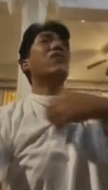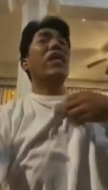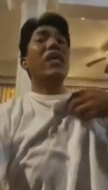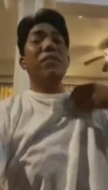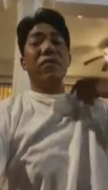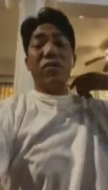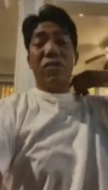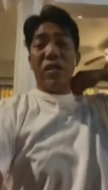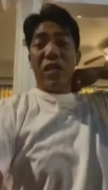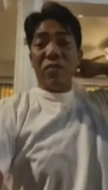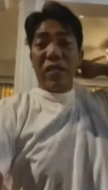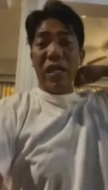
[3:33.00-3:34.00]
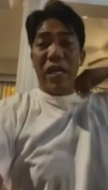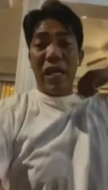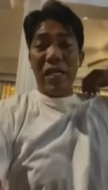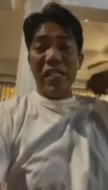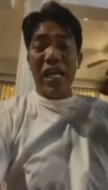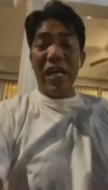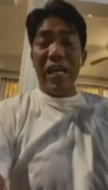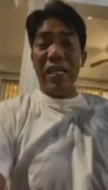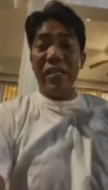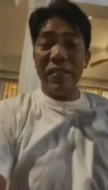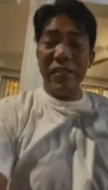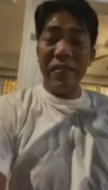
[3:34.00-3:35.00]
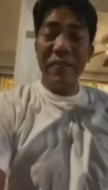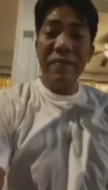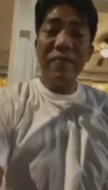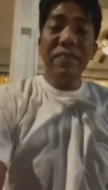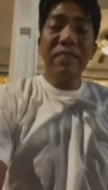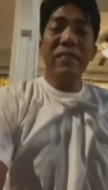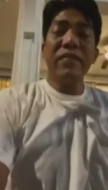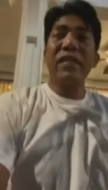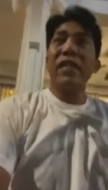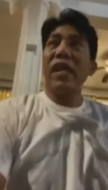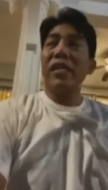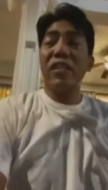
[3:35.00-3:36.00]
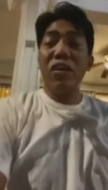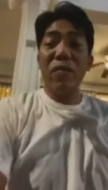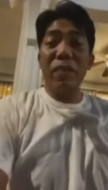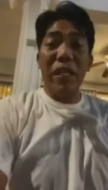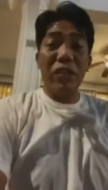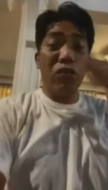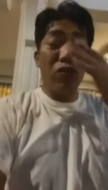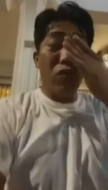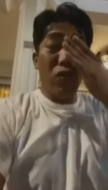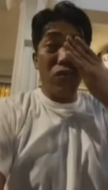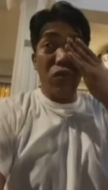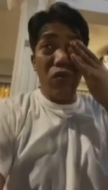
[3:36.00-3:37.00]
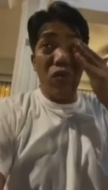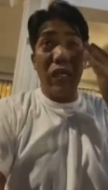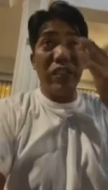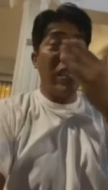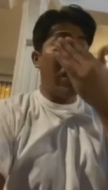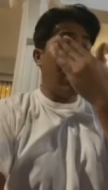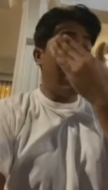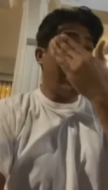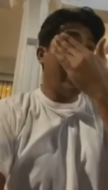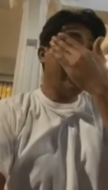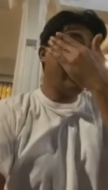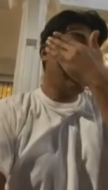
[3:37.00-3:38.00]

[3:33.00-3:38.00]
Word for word: ko alam kung ano mangyayari sa akin. Kasi oh, pinagtutulong-tulungan din ako eh